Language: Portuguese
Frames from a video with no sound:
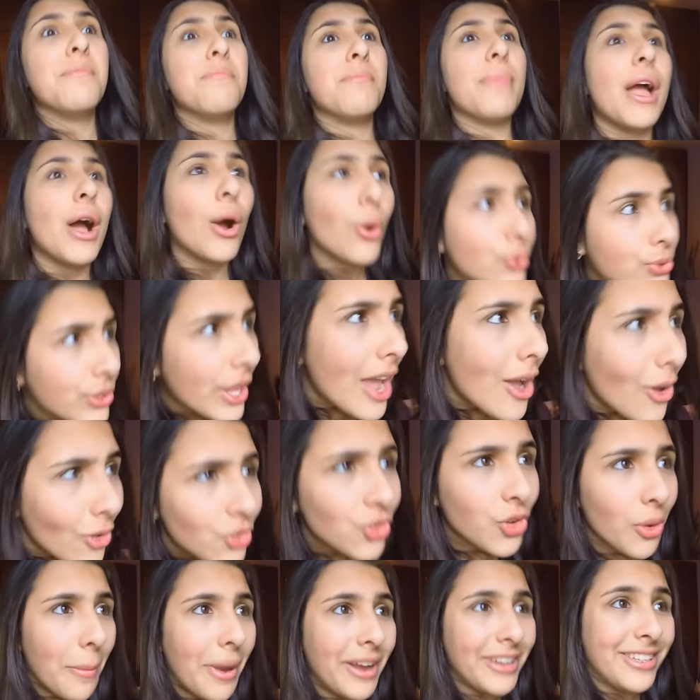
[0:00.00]
Meu
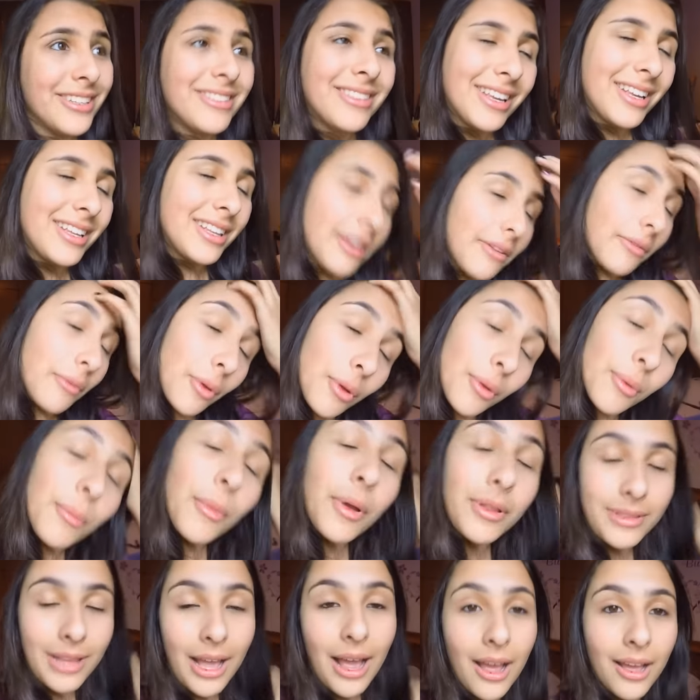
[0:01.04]
Deus, são mais de 30.
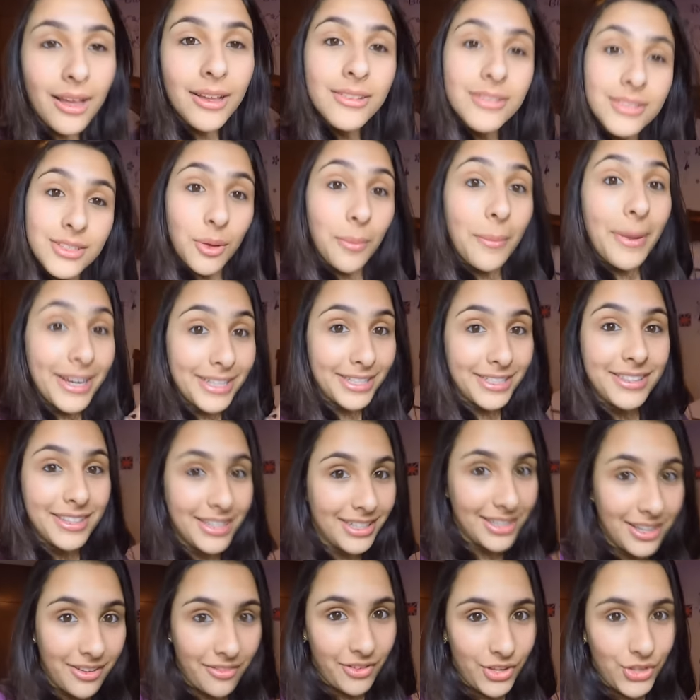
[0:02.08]
Ah, tá, são mais de
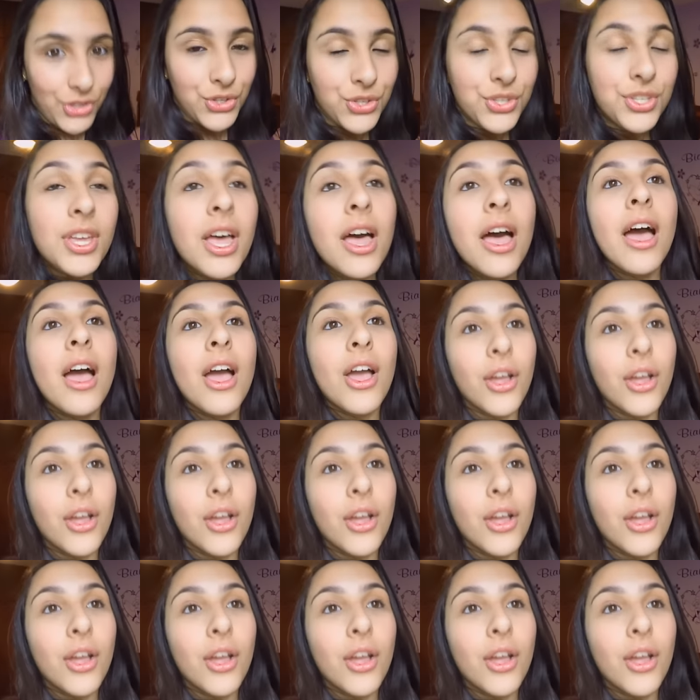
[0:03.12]
30 vídeos